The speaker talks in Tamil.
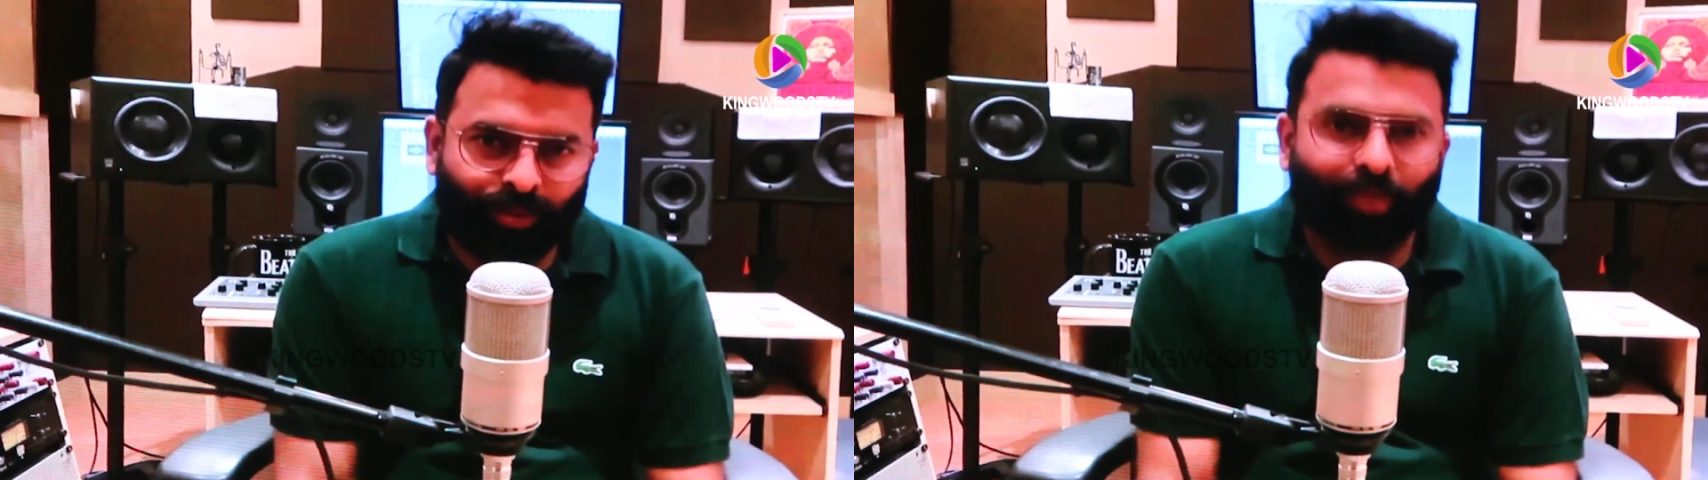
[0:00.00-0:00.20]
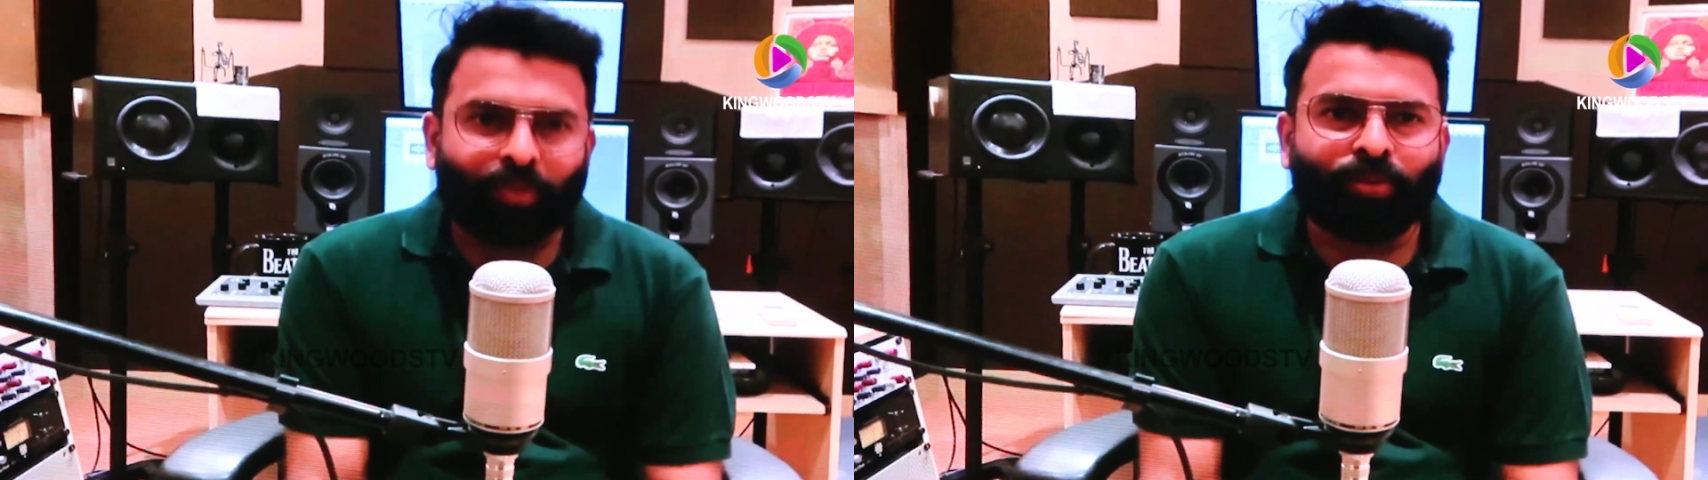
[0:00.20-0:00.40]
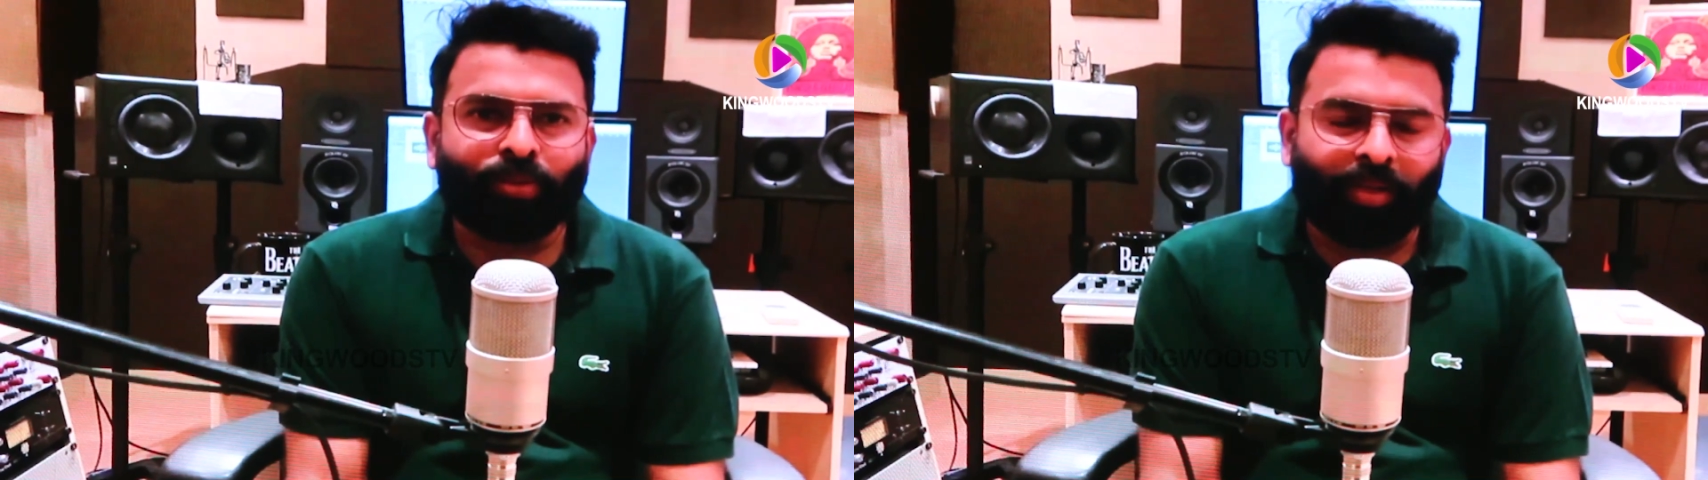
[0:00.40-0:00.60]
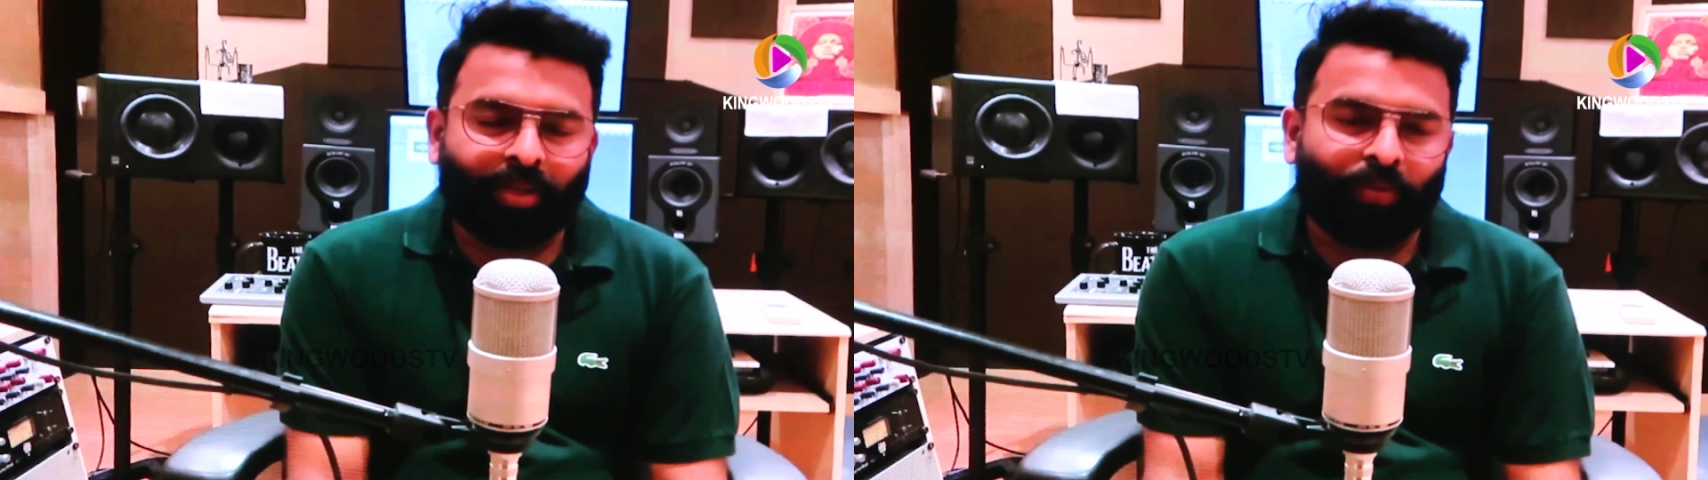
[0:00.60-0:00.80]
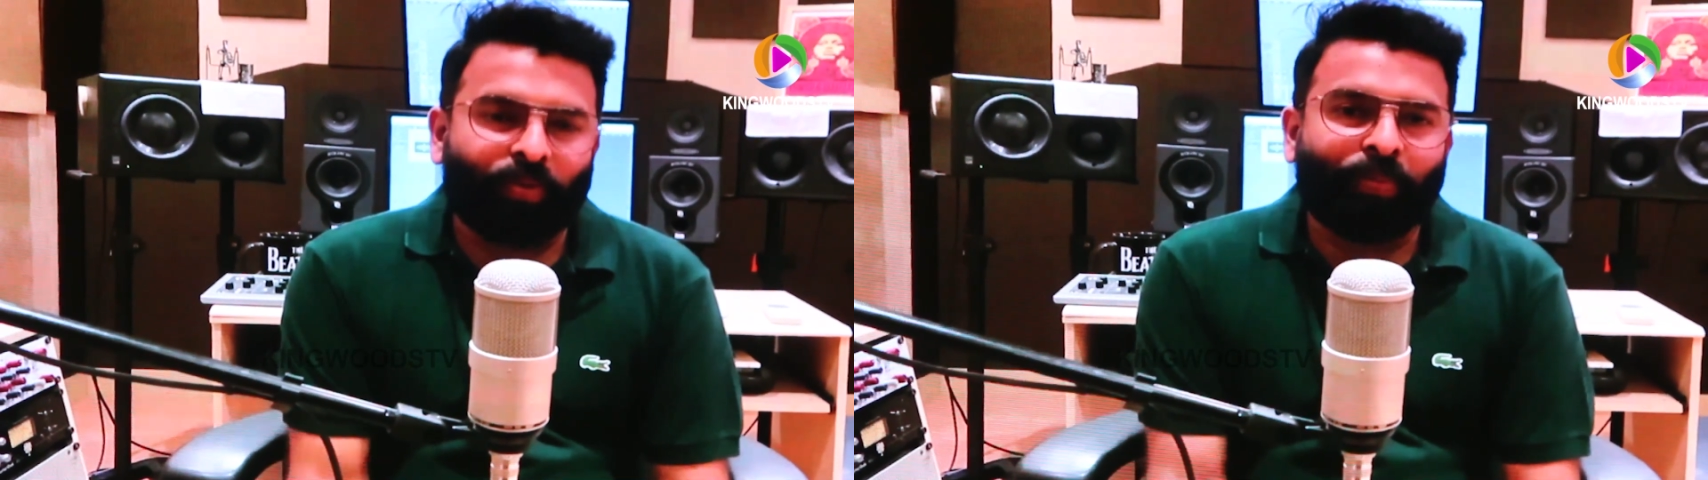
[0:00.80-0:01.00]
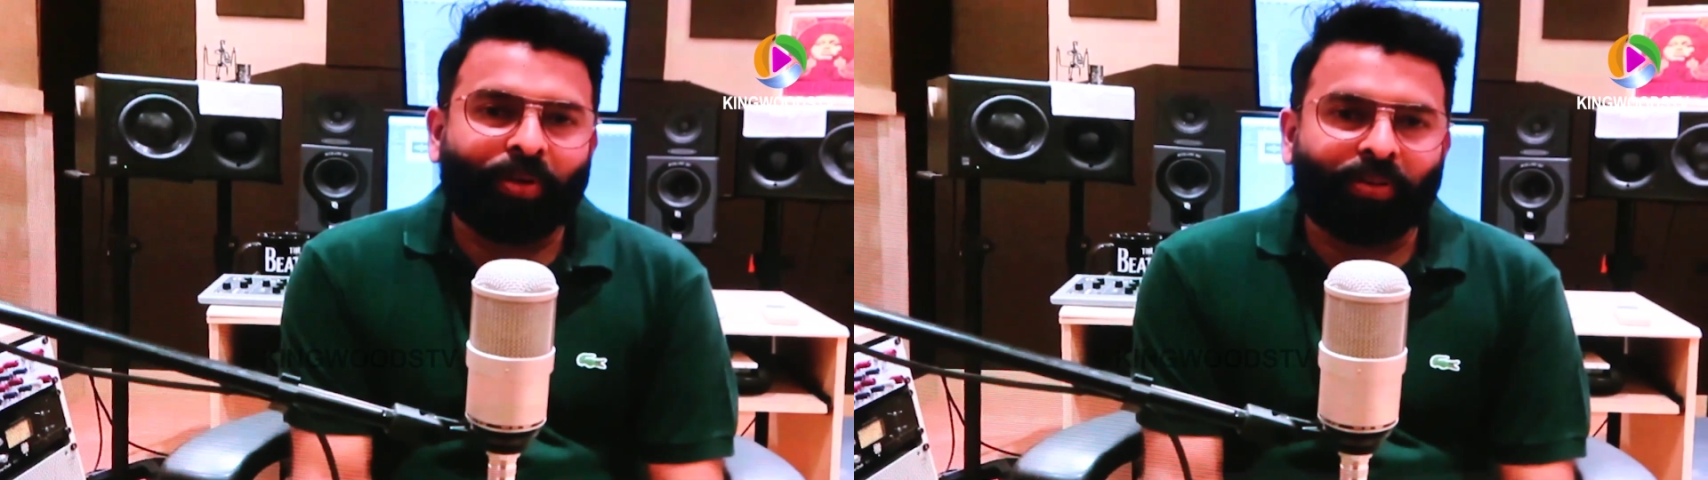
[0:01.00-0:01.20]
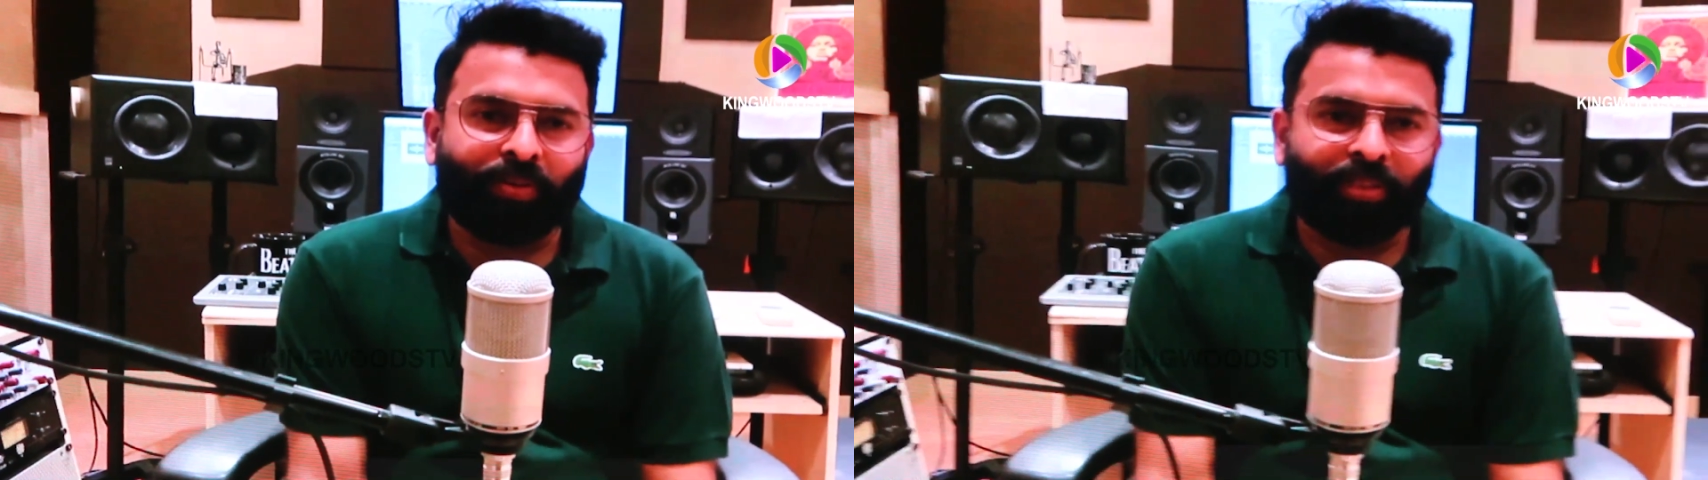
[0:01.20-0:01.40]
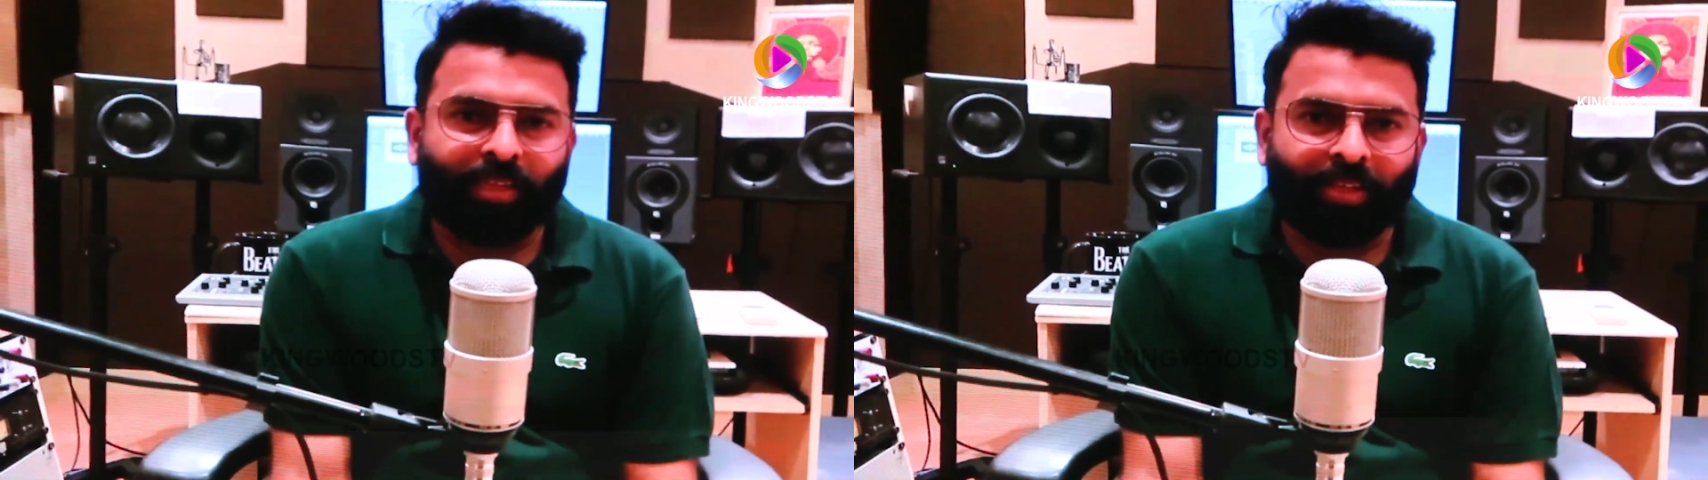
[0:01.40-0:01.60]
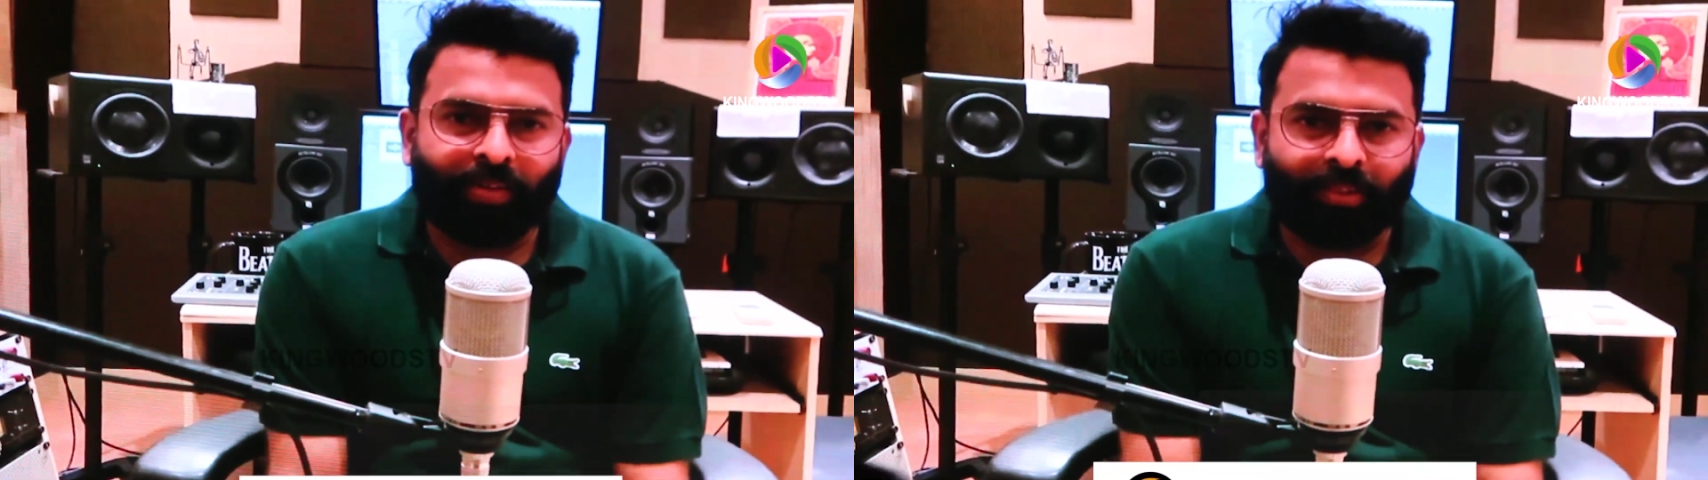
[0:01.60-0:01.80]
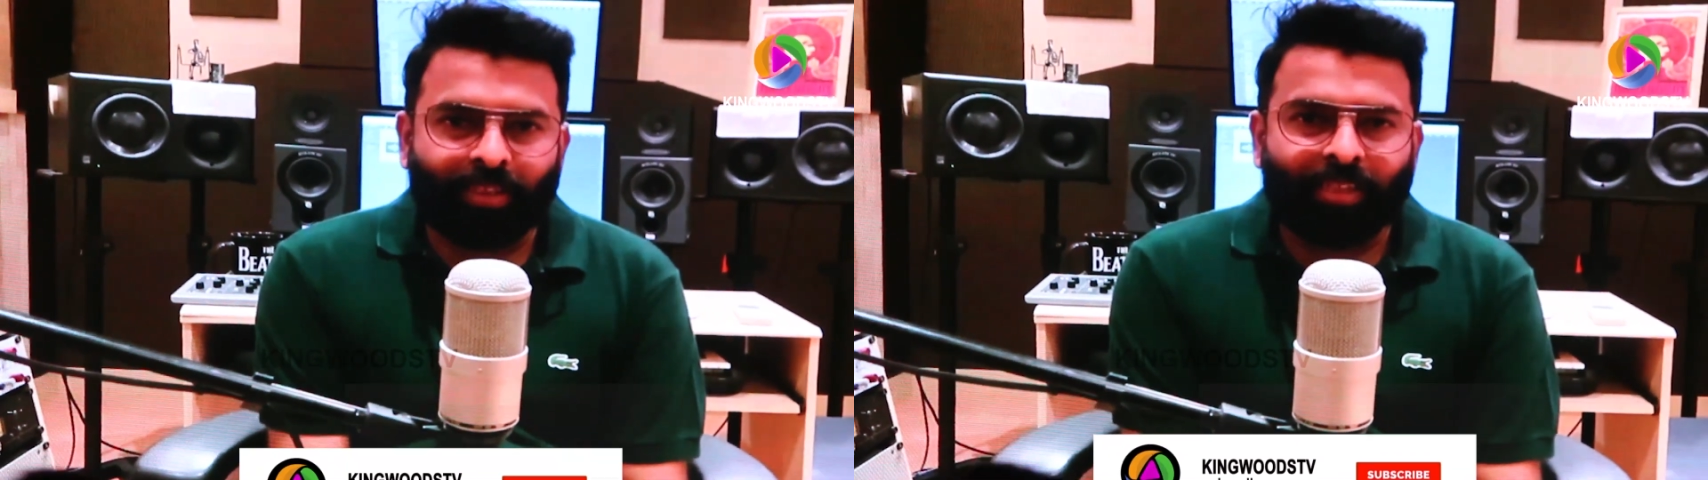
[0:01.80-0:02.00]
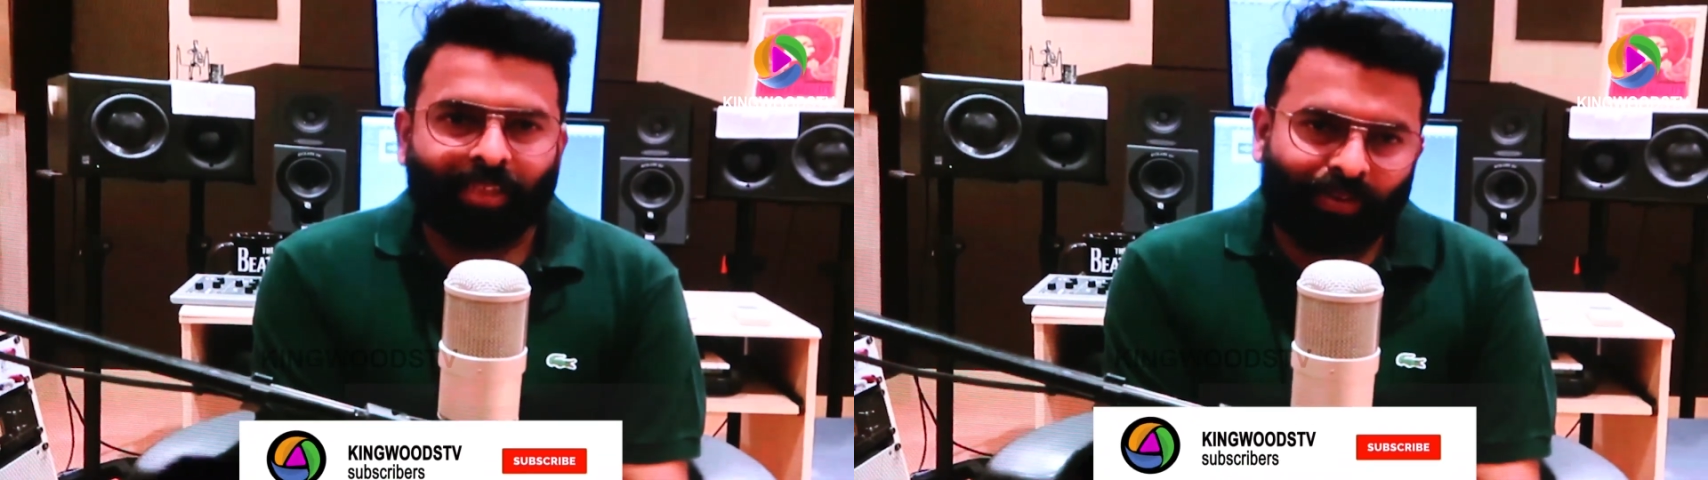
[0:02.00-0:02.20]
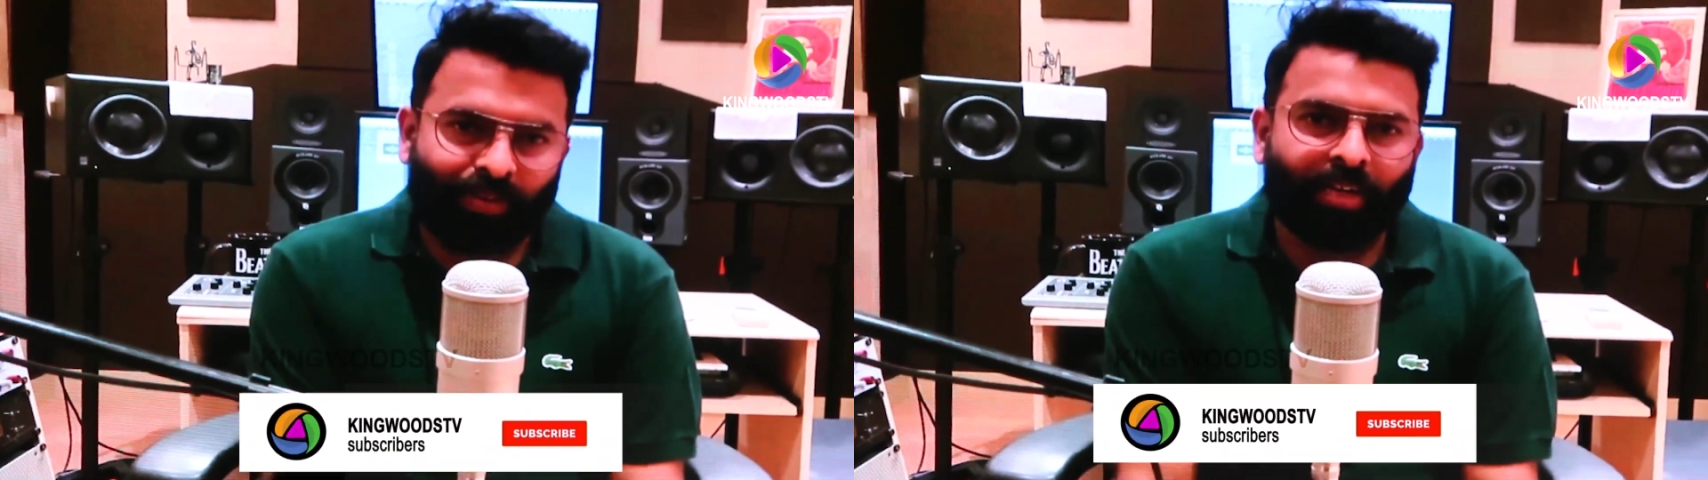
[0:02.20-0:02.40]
ரொம்ப சந்தோஷம் நீங்கள் இவ்வளோ பேர் வந்து இங்கே வந்து